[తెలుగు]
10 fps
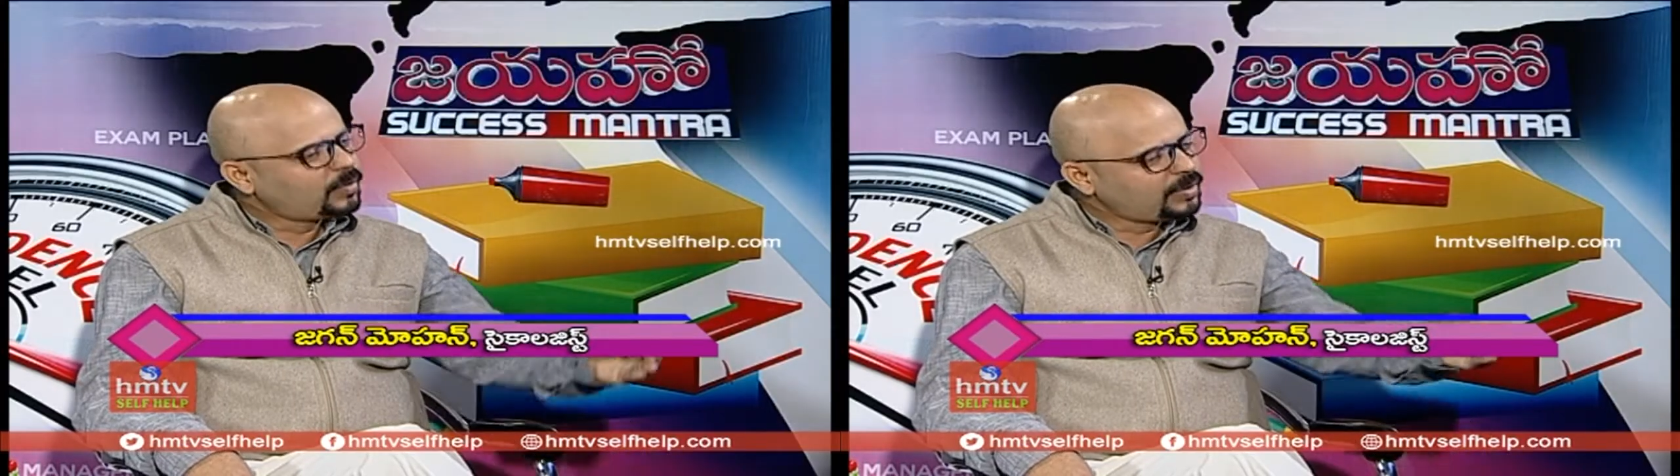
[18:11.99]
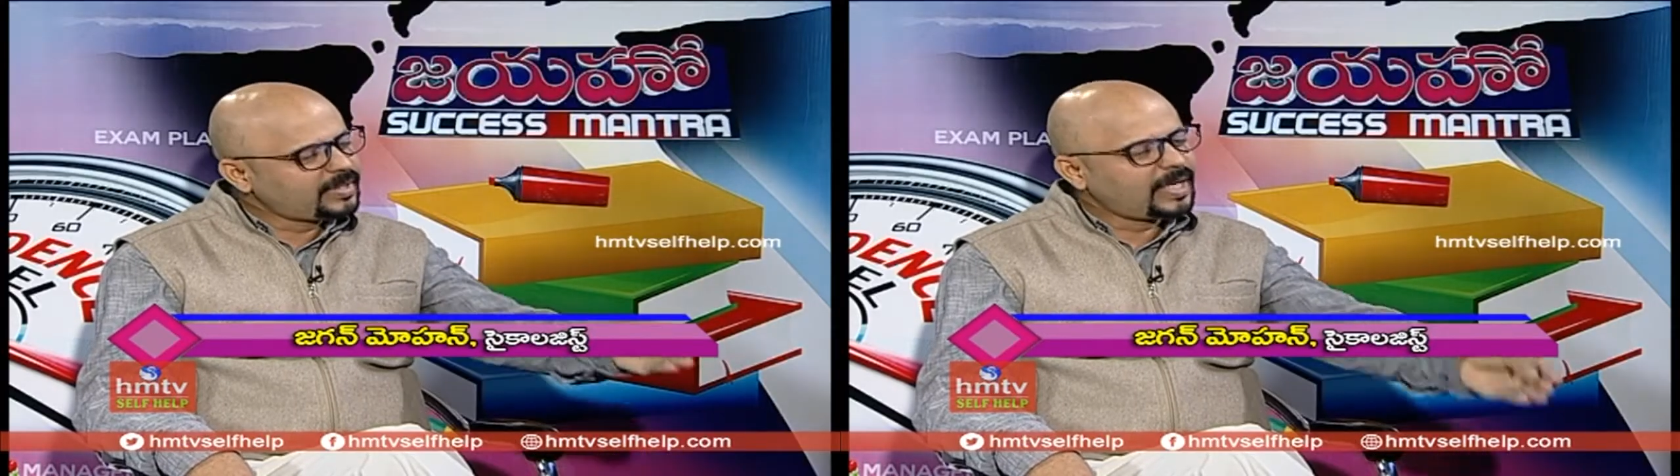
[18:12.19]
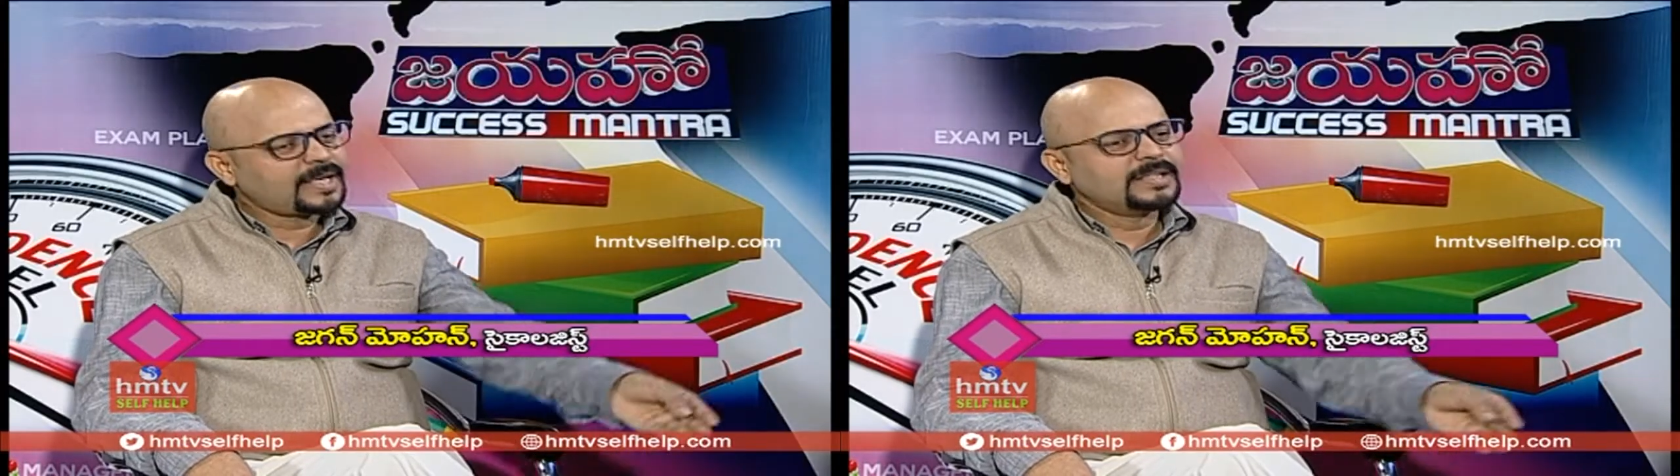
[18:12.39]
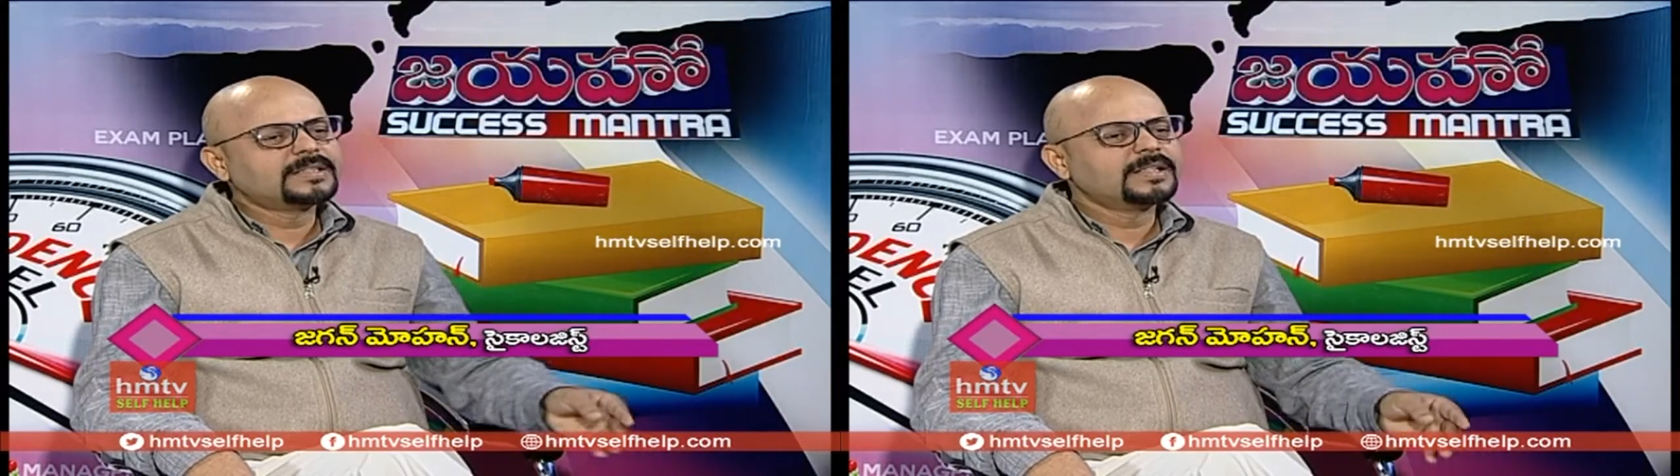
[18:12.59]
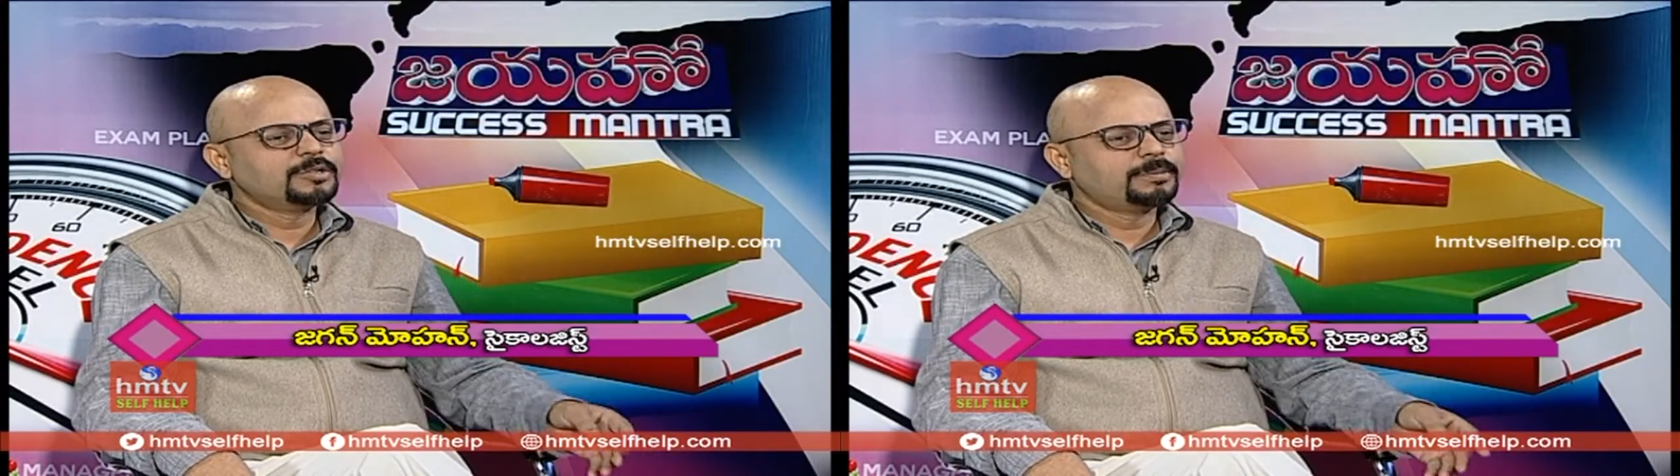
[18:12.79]
కొద్దిగా
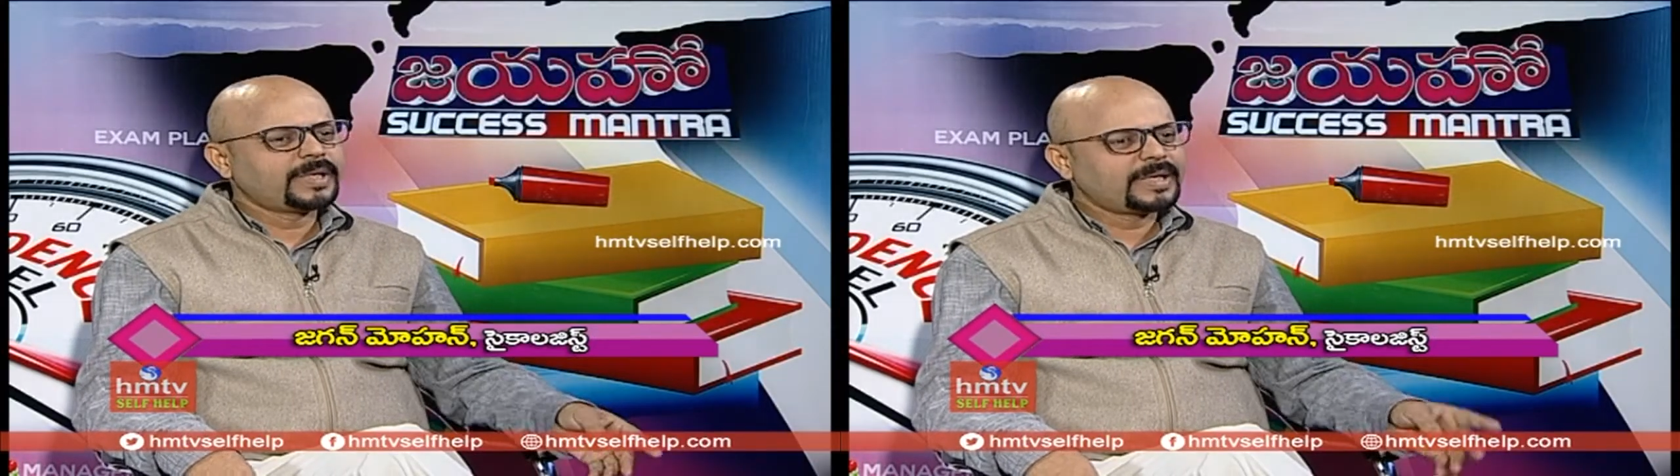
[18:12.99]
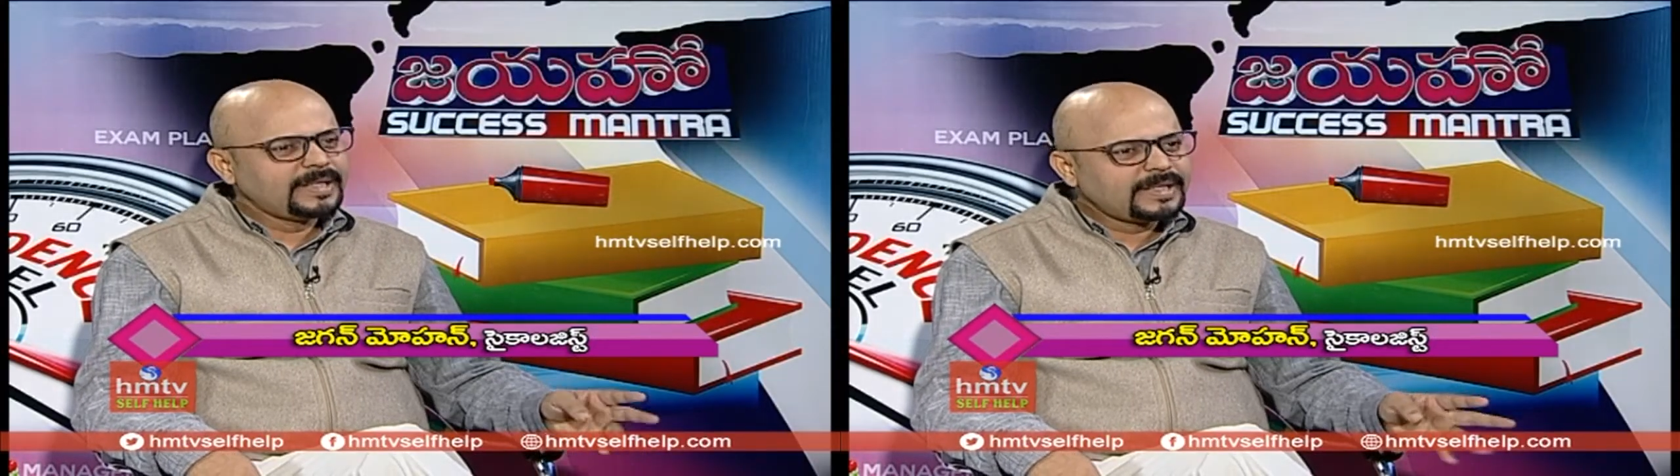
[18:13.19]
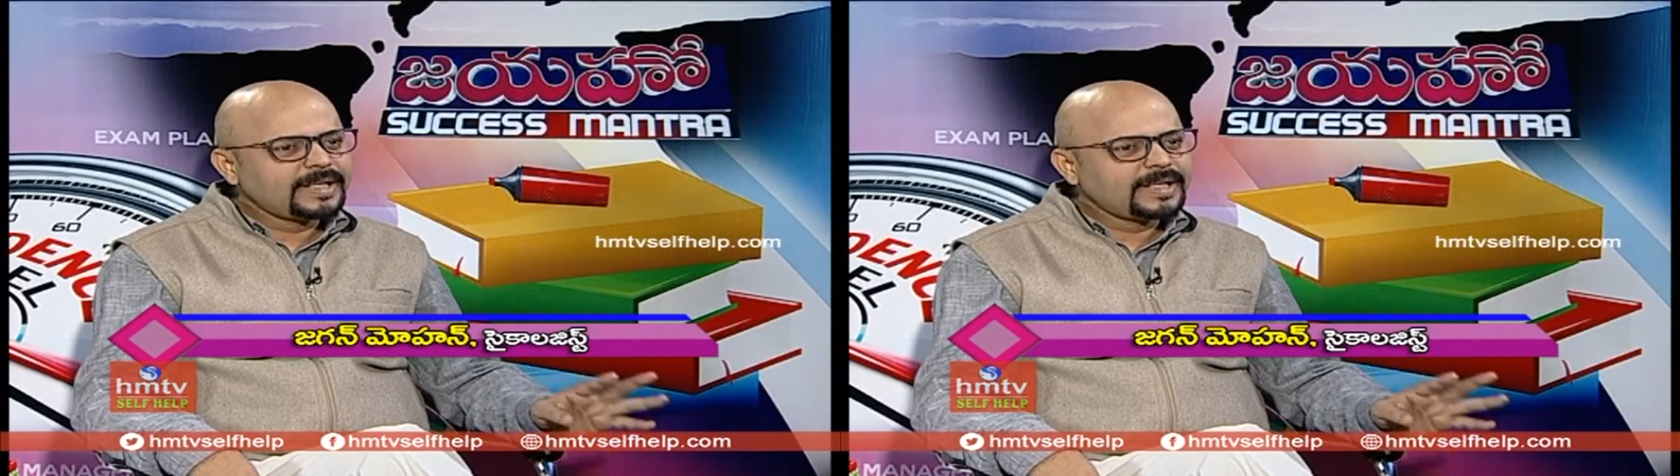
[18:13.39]
కన్సర్న్ చూపెట్టండి